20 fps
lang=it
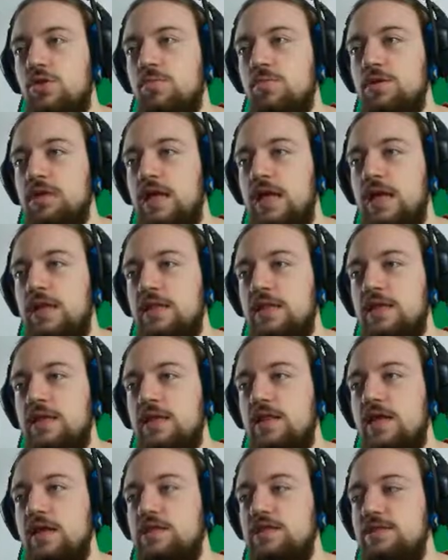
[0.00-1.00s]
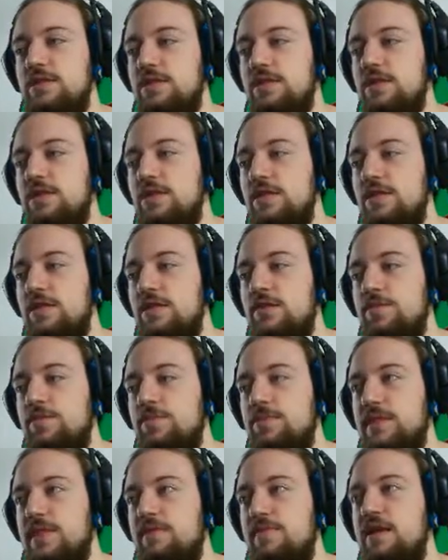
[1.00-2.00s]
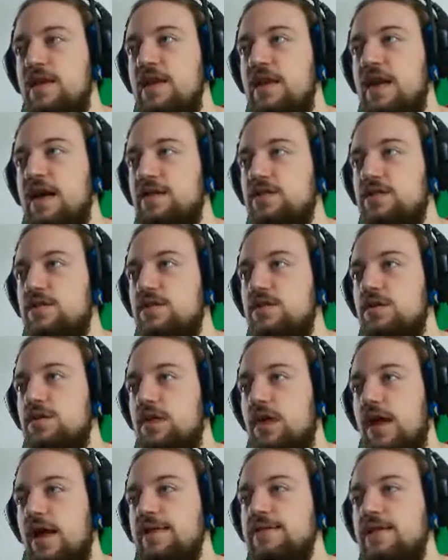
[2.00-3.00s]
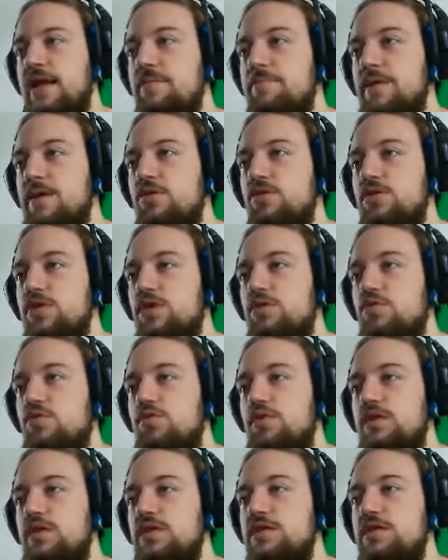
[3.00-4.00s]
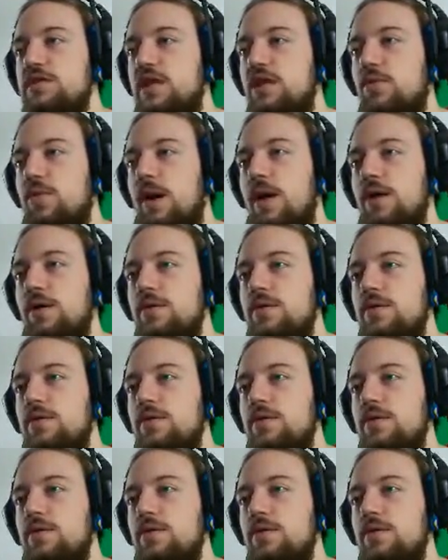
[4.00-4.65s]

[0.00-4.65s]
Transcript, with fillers: robo dei, anti dei sì, dei village. eh, sarà pieno di cultisti qua.